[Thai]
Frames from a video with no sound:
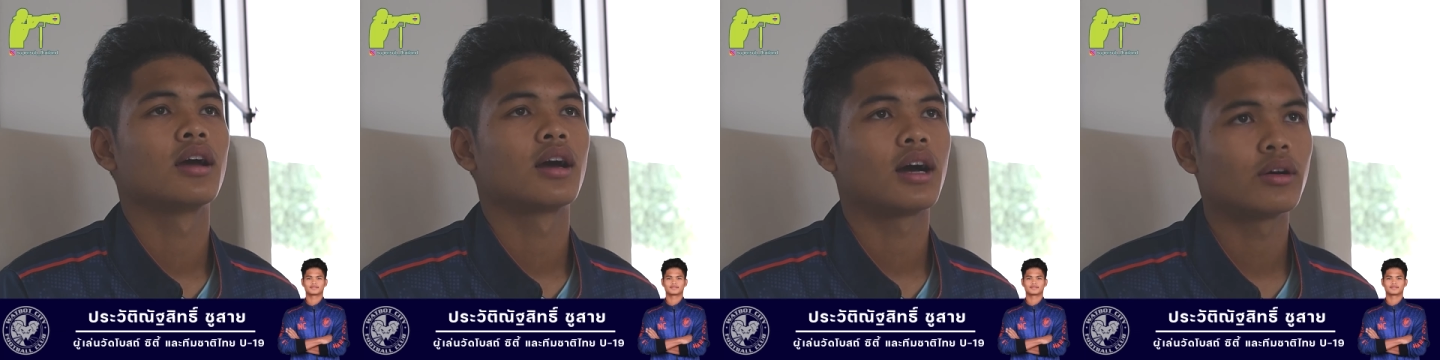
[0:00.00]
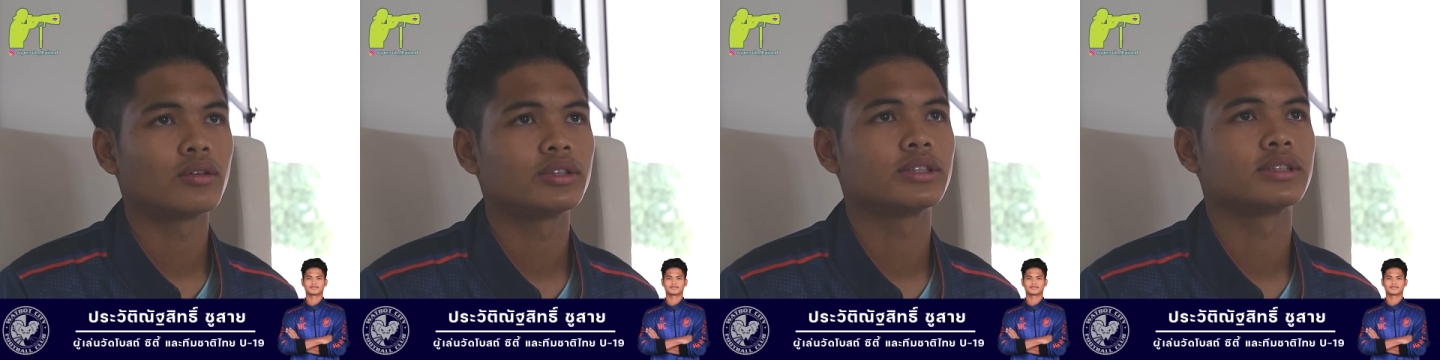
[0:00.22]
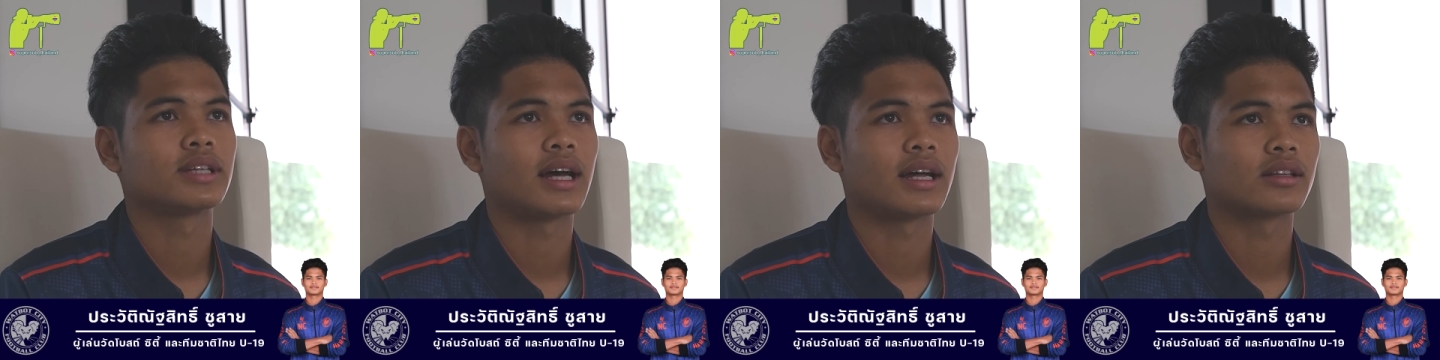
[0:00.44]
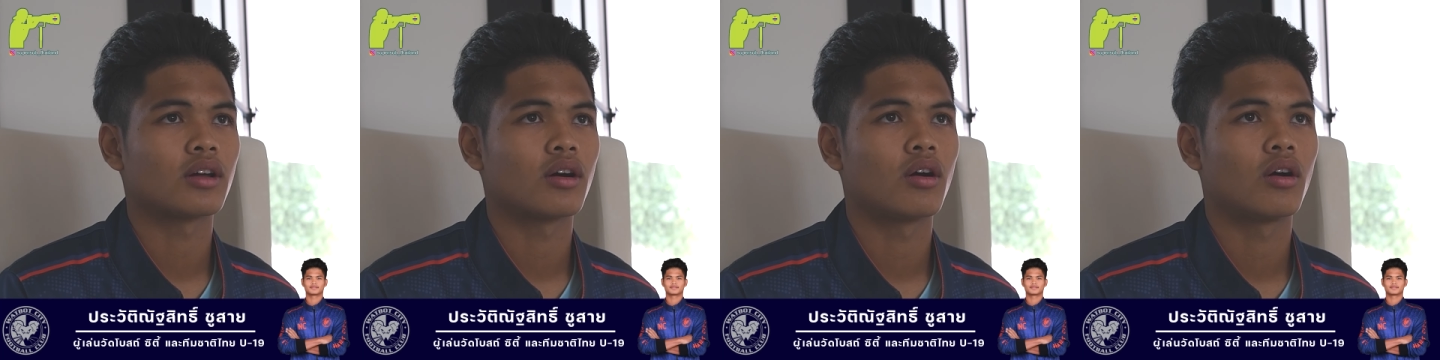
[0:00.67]
เข้าศึกษา
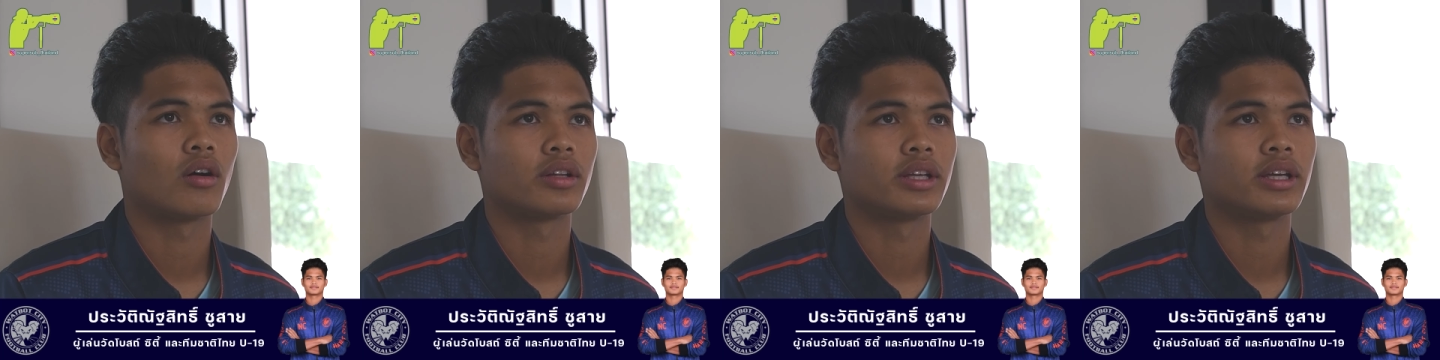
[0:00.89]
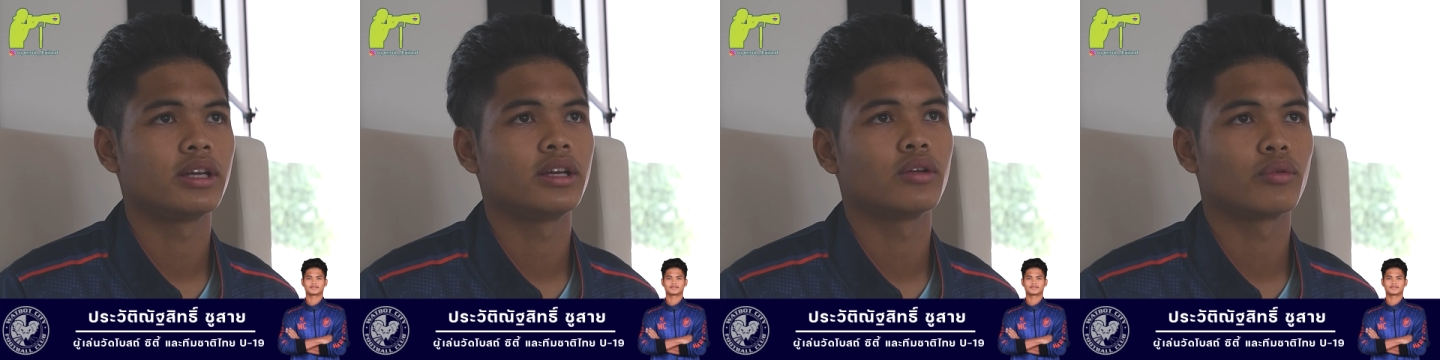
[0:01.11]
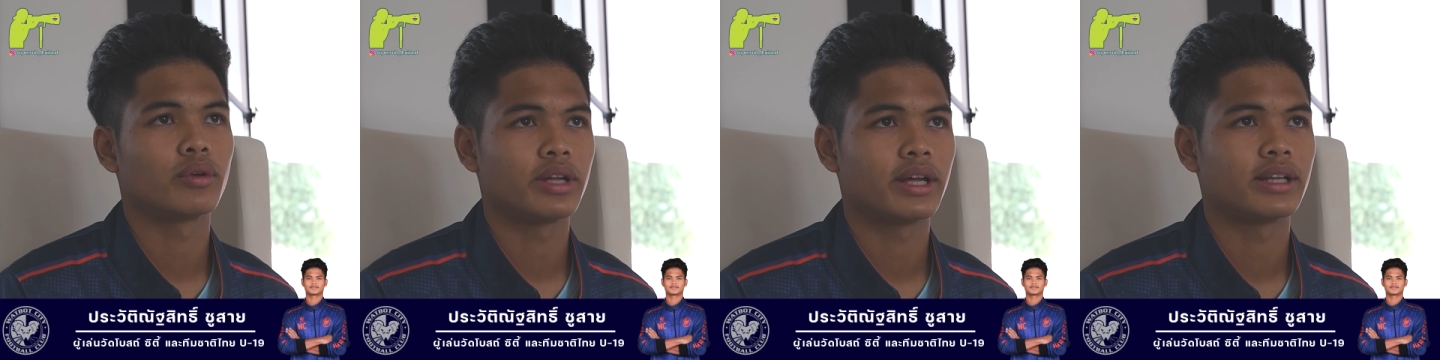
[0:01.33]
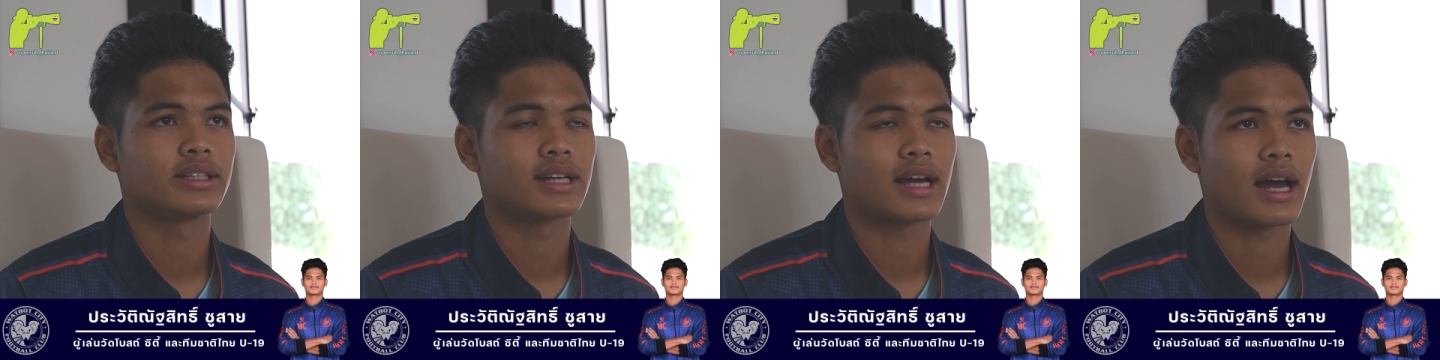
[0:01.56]
ต่อที่โรงเรี
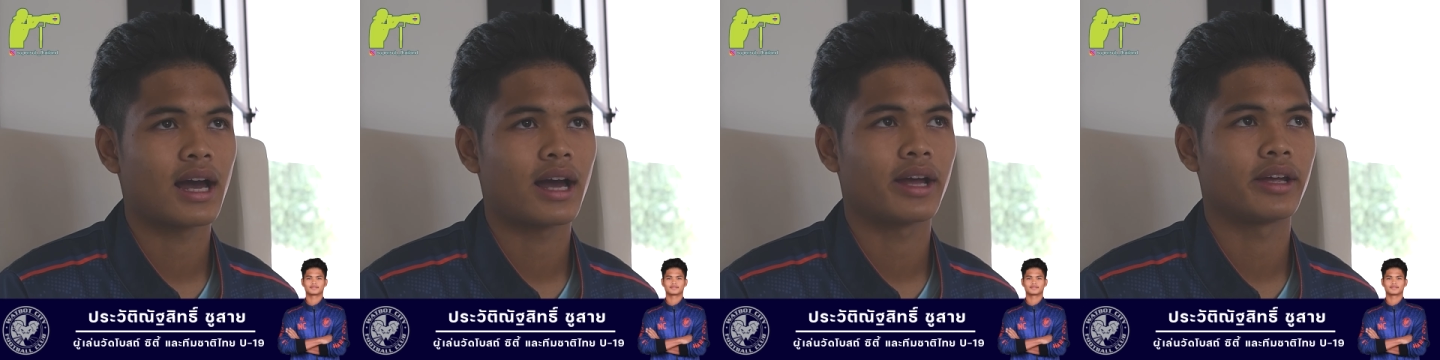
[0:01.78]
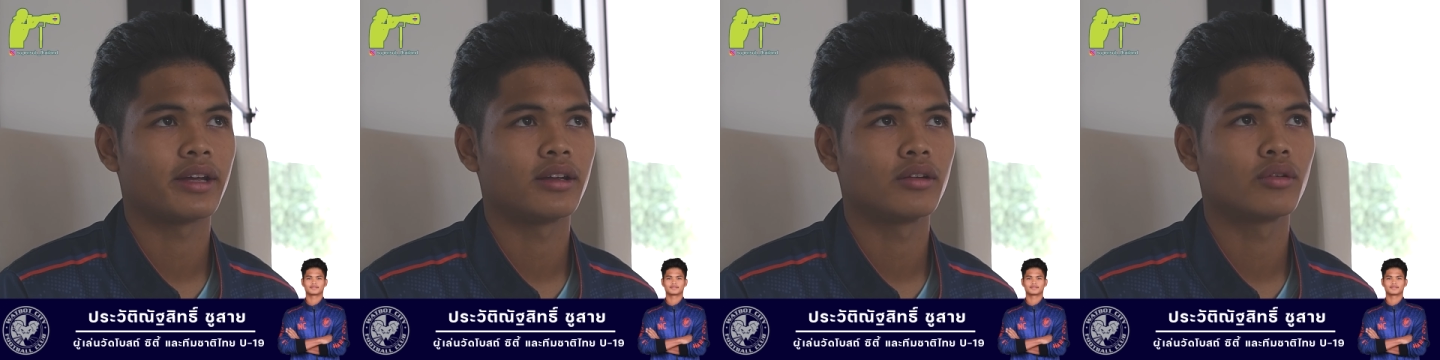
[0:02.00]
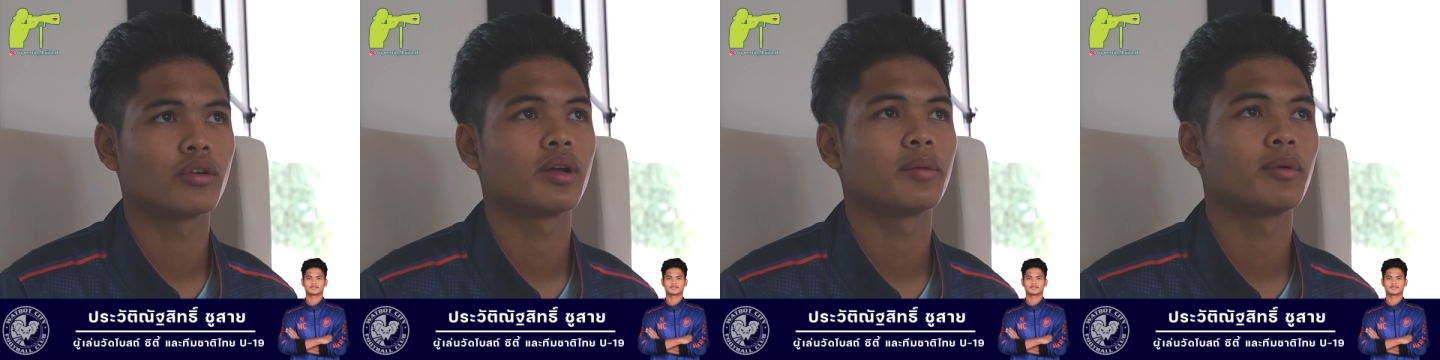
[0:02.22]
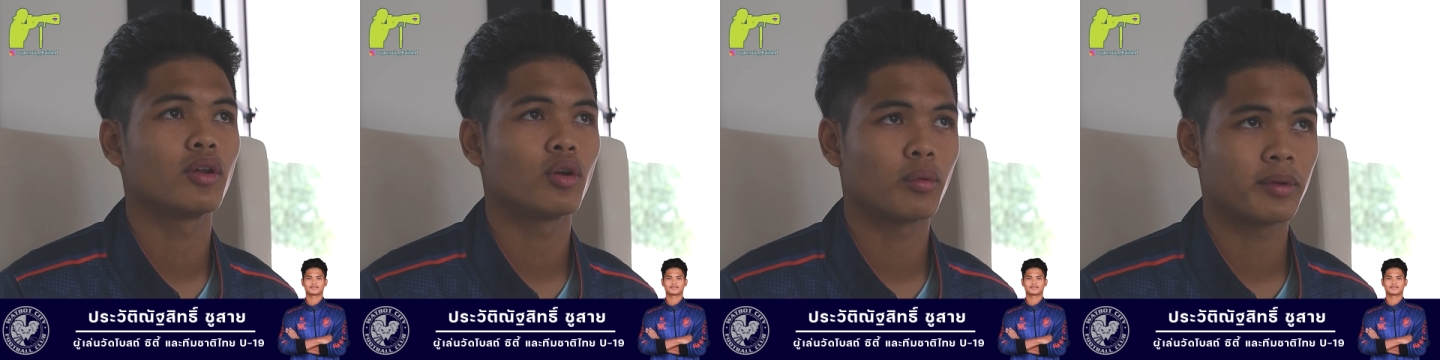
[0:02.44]
ยนชาย โรงเรีย
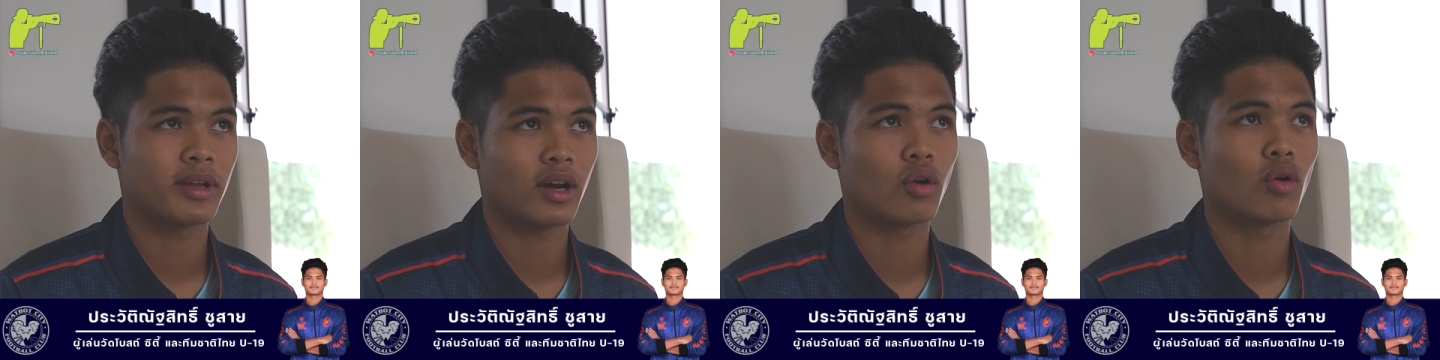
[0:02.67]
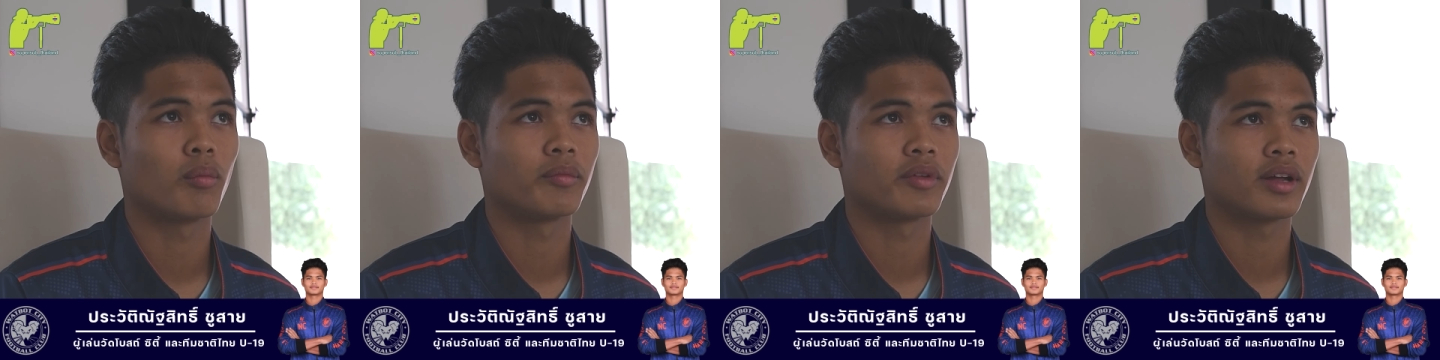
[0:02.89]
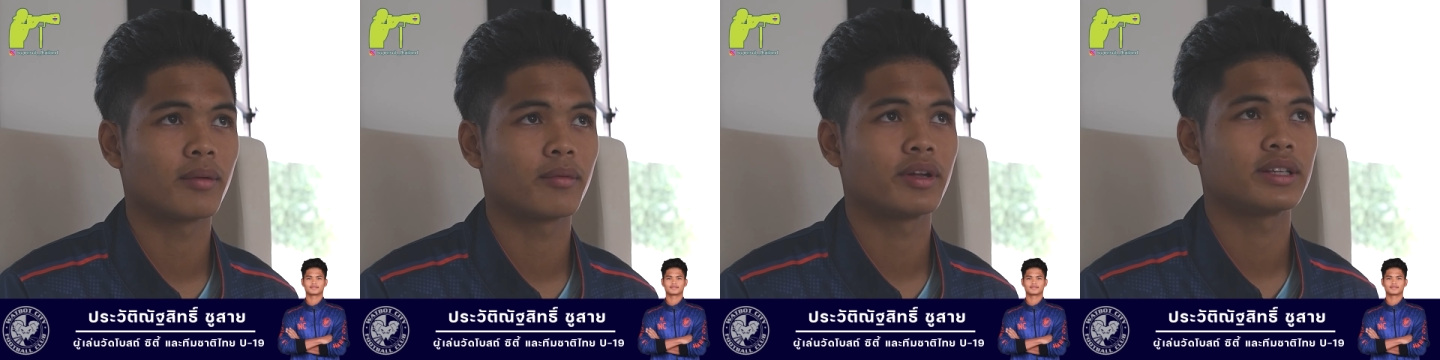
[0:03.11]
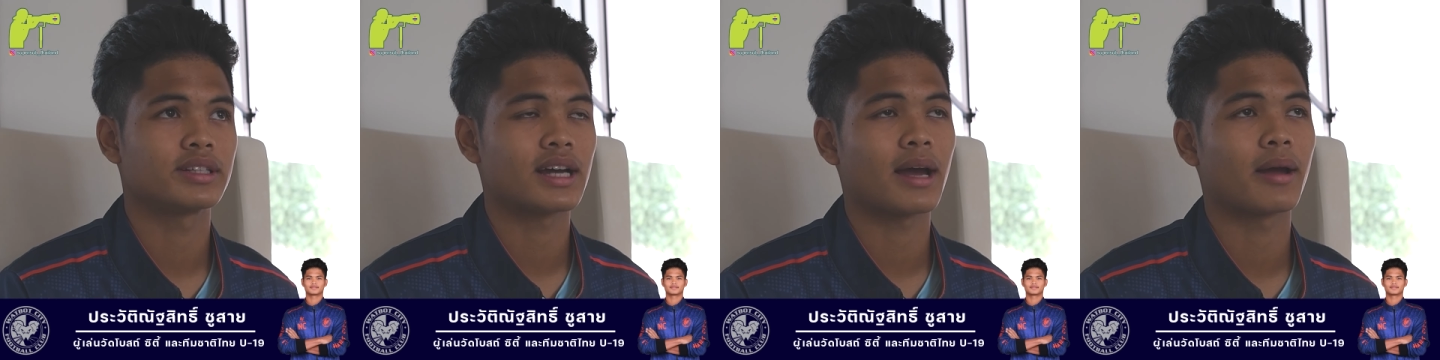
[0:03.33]
นพิโรวิทยาคมเนี่ยโรง
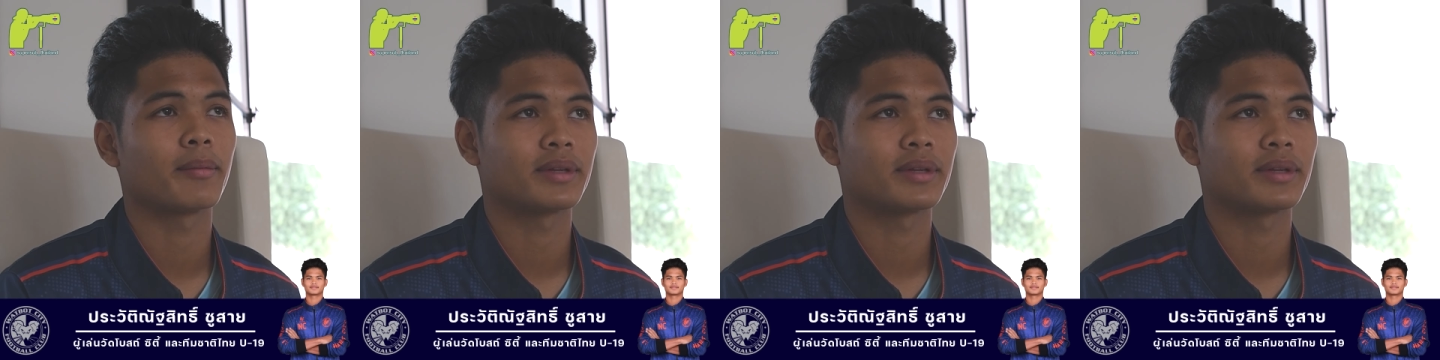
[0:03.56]
เรียนชาย